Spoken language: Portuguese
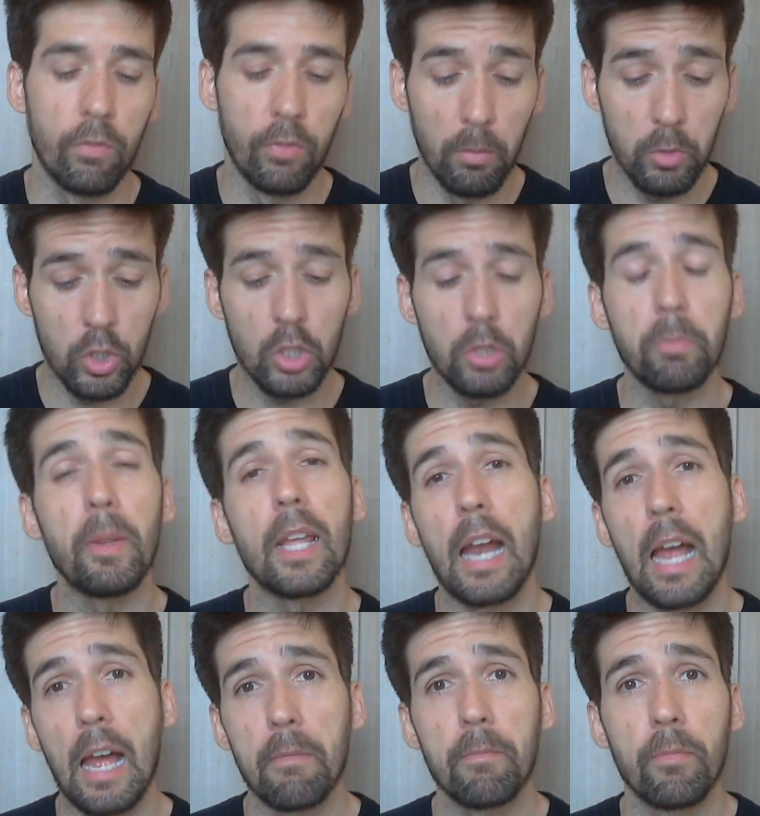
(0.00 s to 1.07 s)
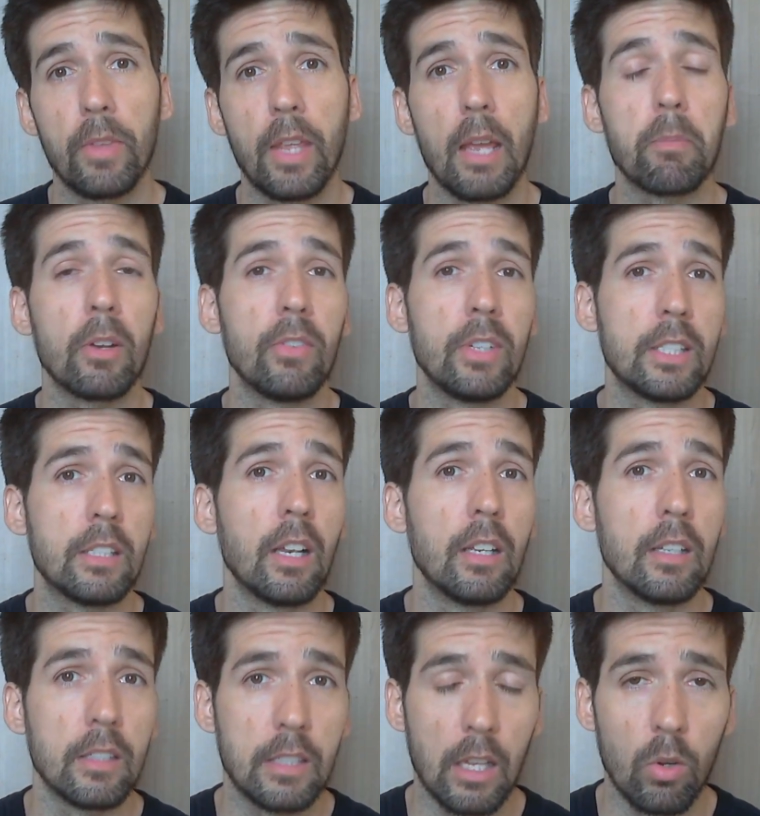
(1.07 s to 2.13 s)
vamos esperar, né, para ver se
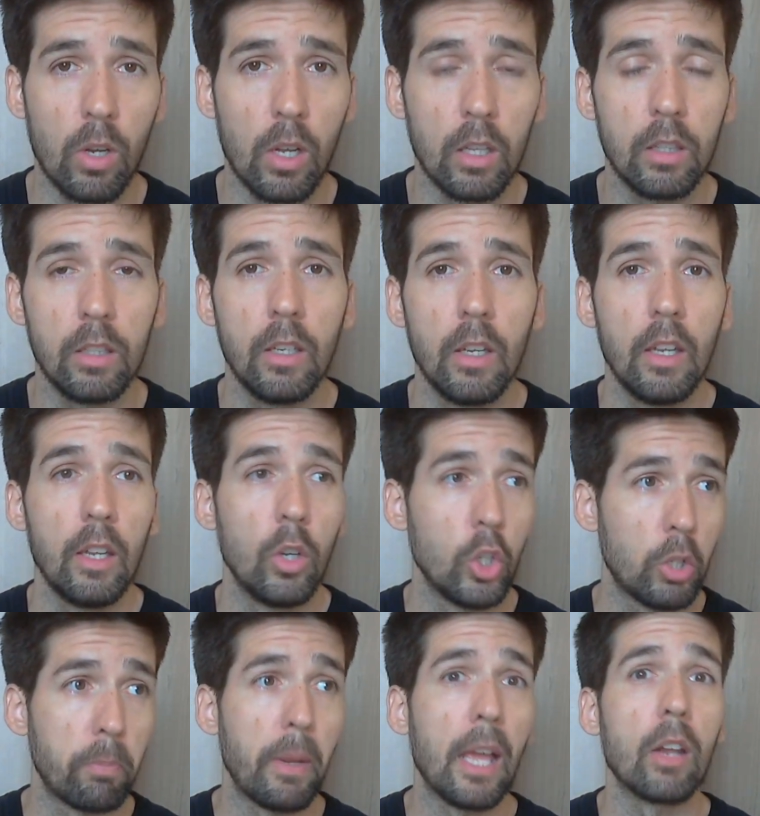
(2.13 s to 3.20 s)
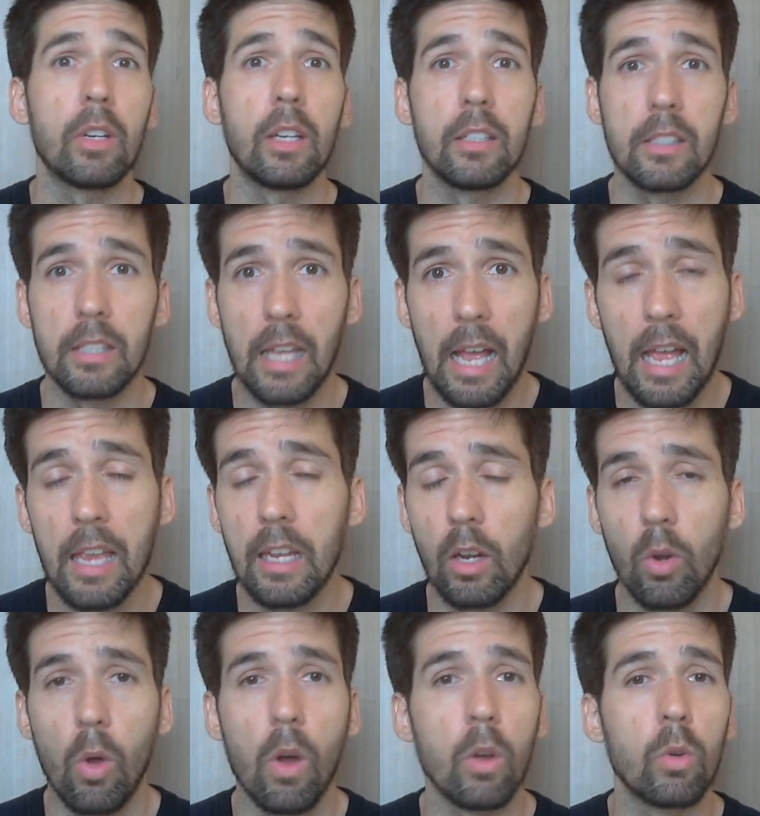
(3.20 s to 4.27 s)
lança a nota. Eu espero que saia
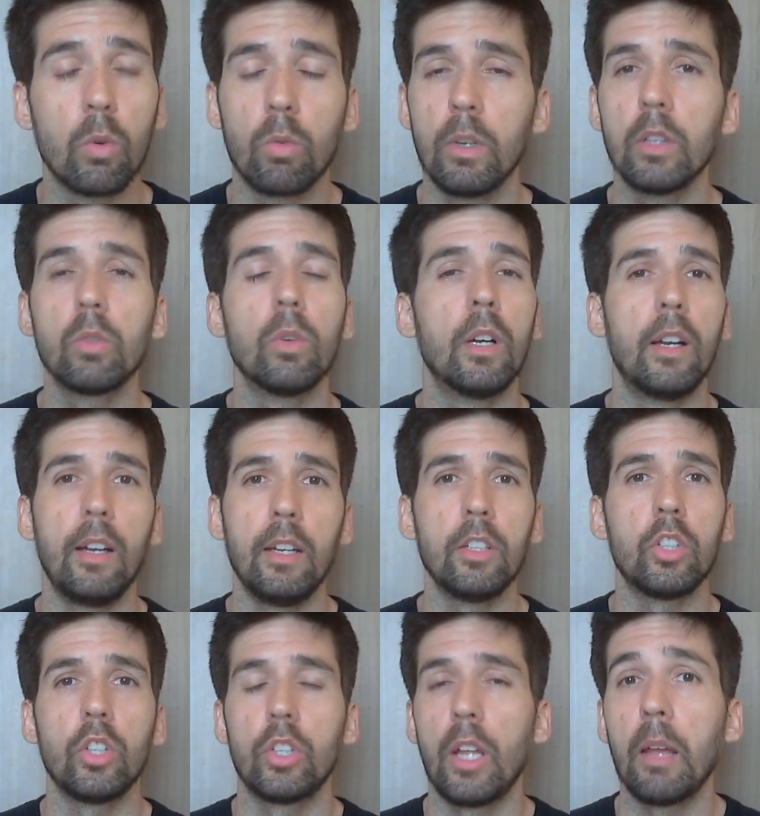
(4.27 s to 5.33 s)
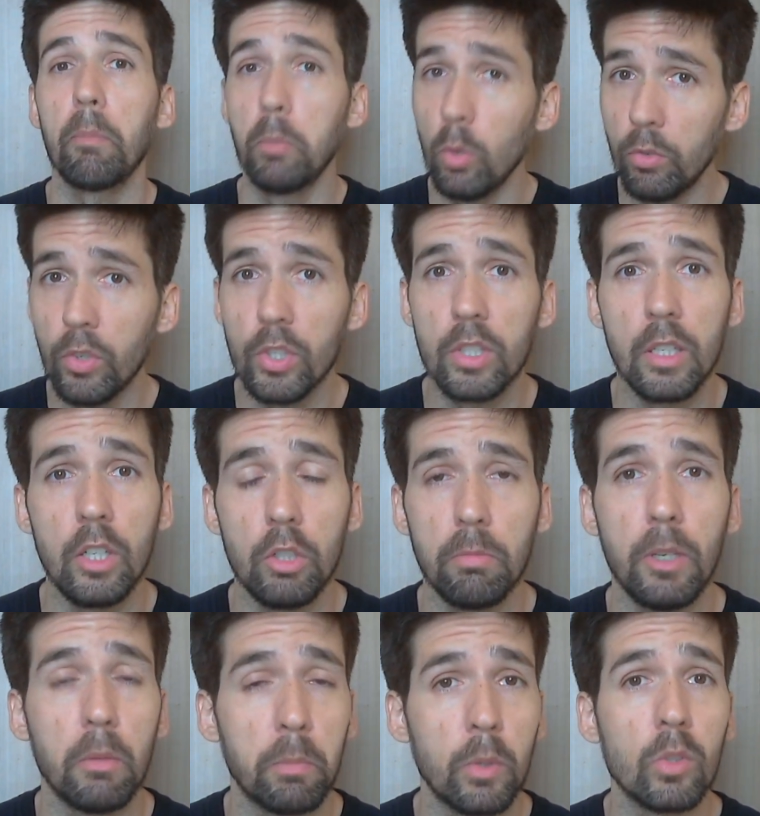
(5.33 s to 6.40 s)
logo, quanto antes, né, por vocês
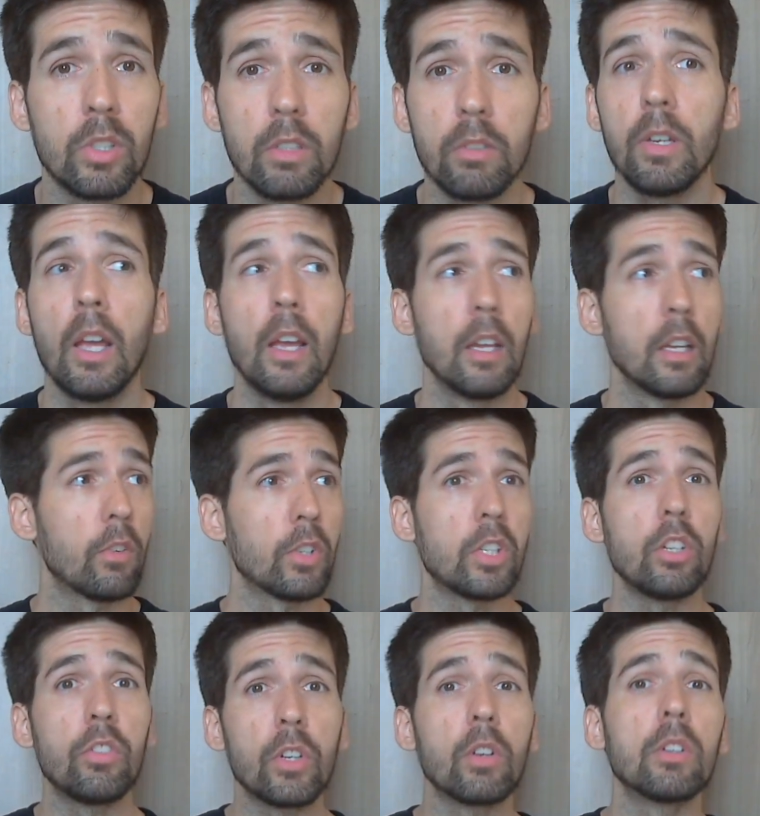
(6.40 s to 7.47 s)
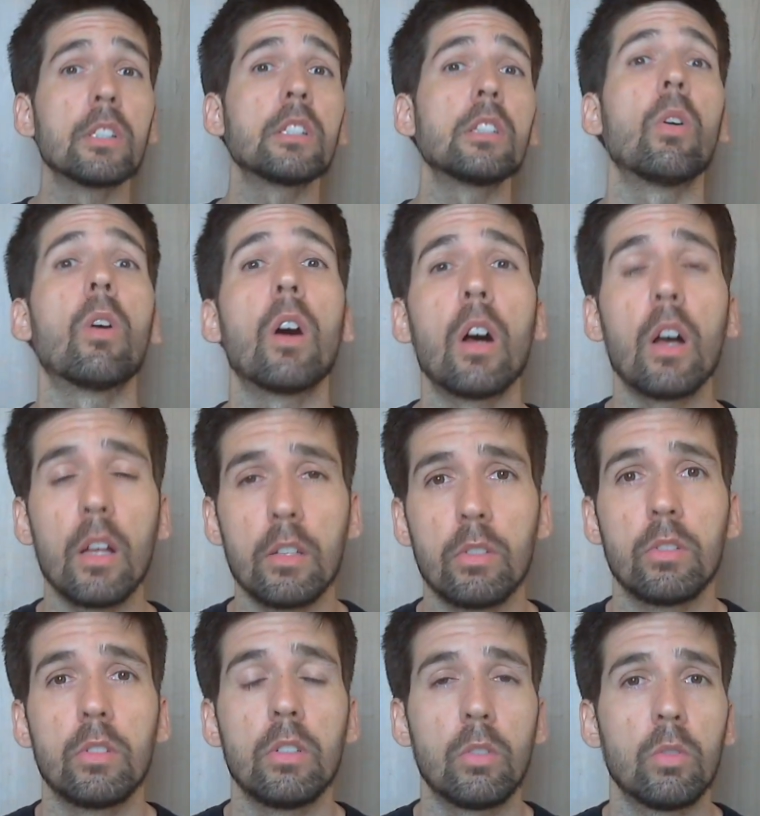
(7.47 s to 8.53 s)
mesmo, porque eu sei que vocês ficam
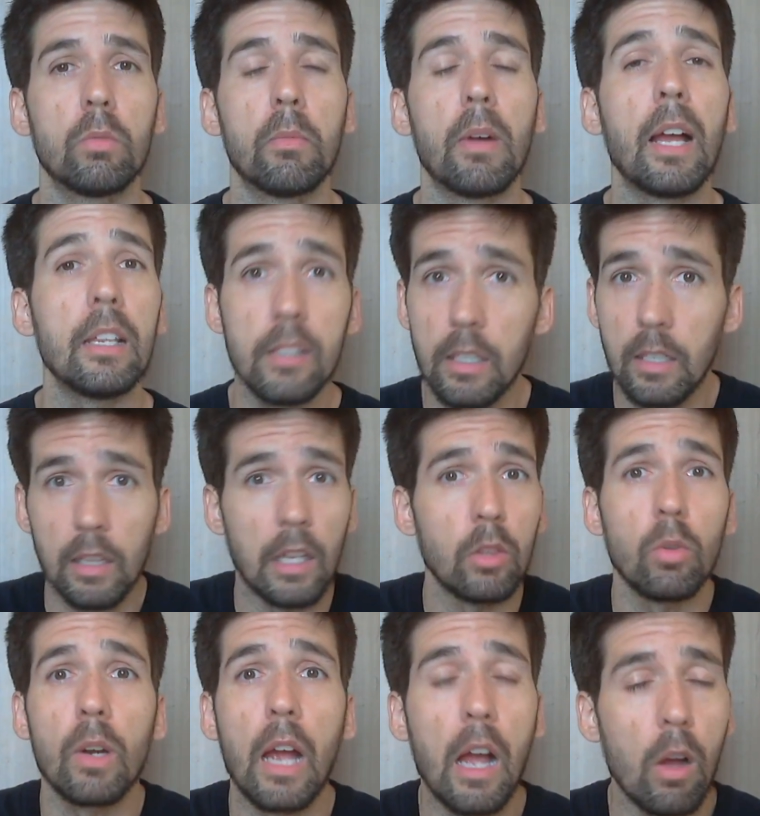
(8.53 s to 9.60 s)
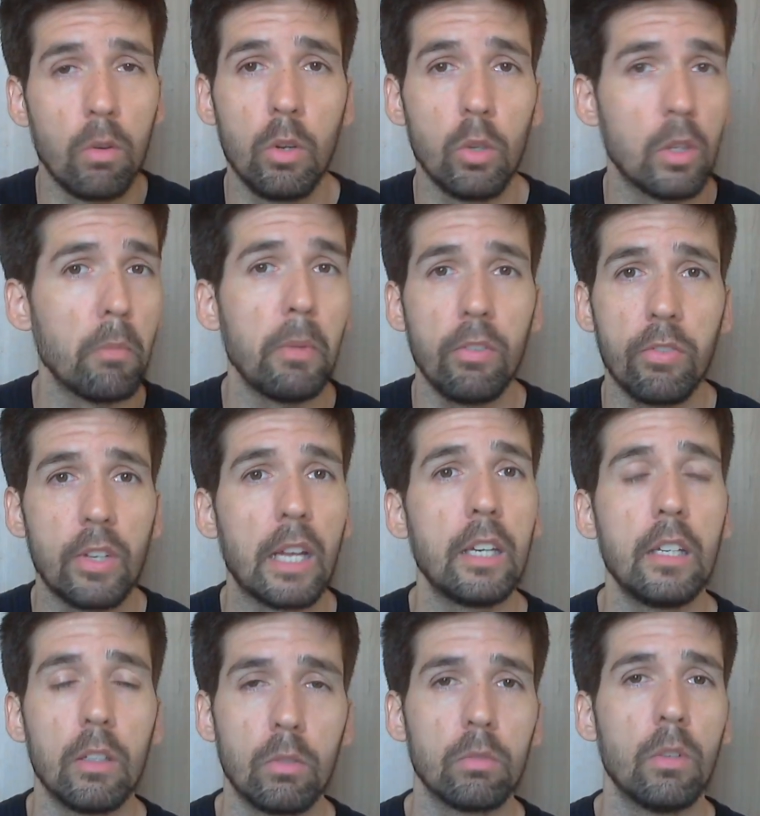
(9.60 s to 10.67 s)
ansiosos e tudo mais, e é natural. Eu também
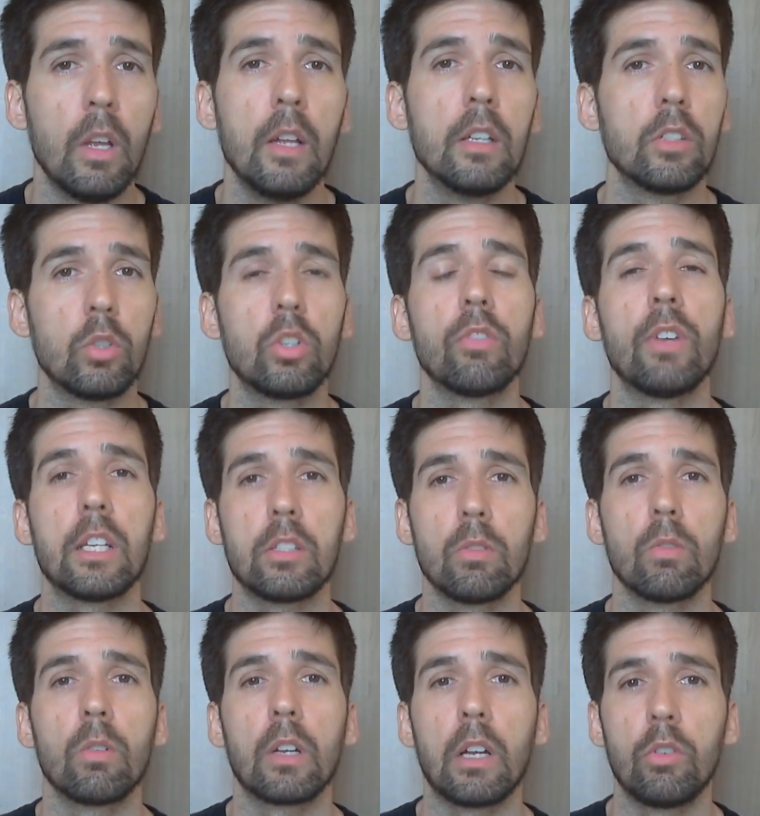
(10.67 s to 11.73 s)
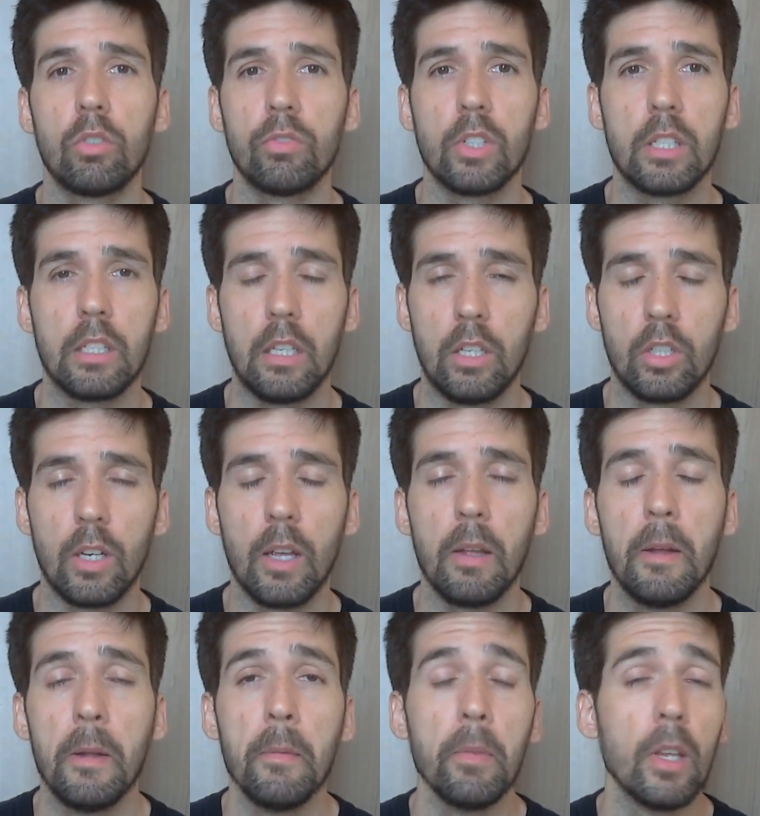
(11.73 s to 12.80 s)
ficaria no, se eu tivesse no local de vocês, né?
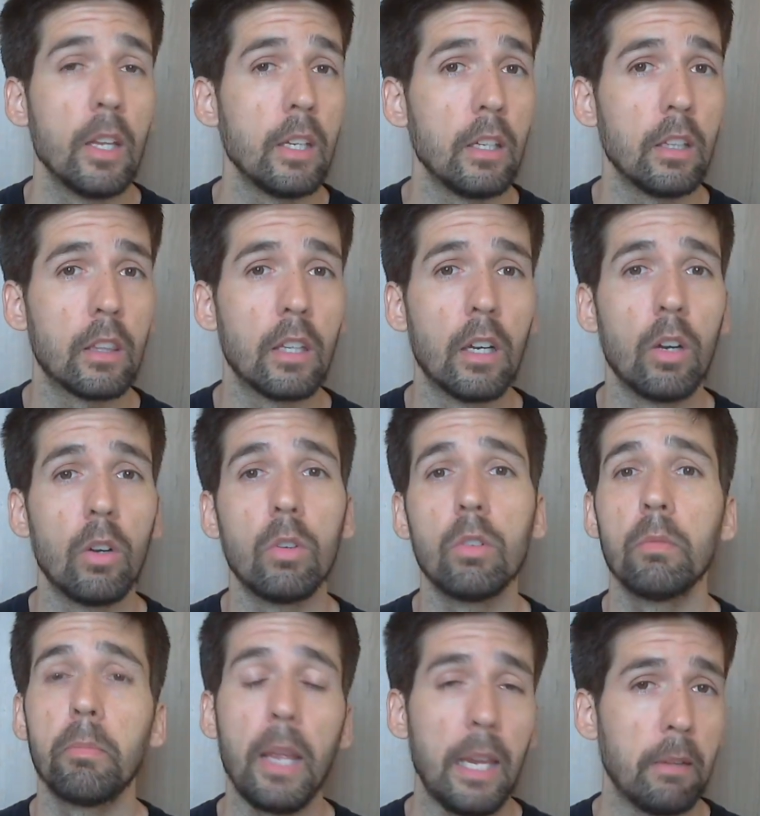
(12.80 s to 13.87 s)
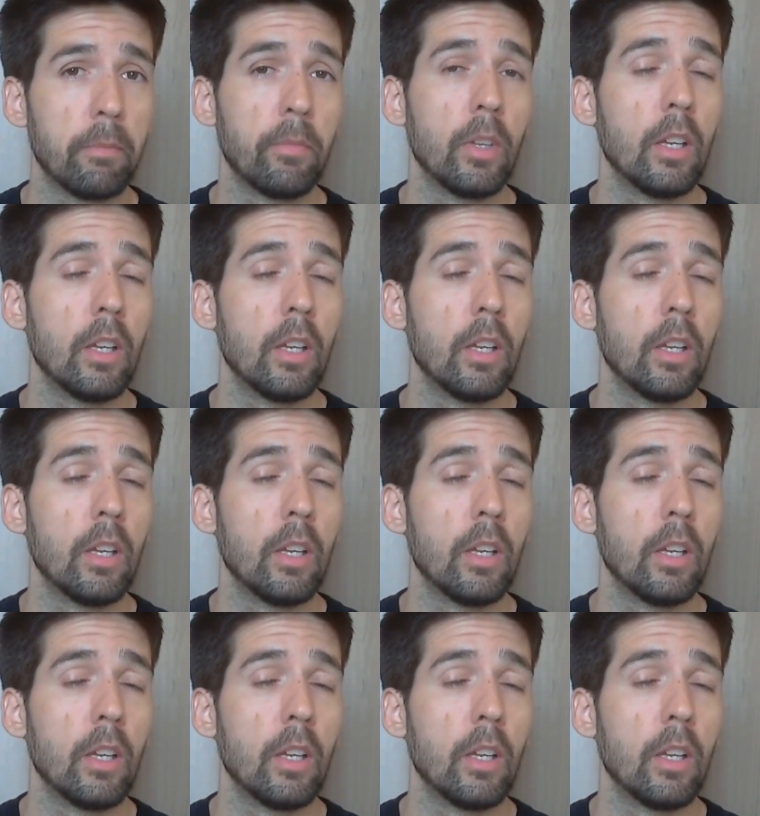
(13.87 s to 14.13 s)
Então, bem,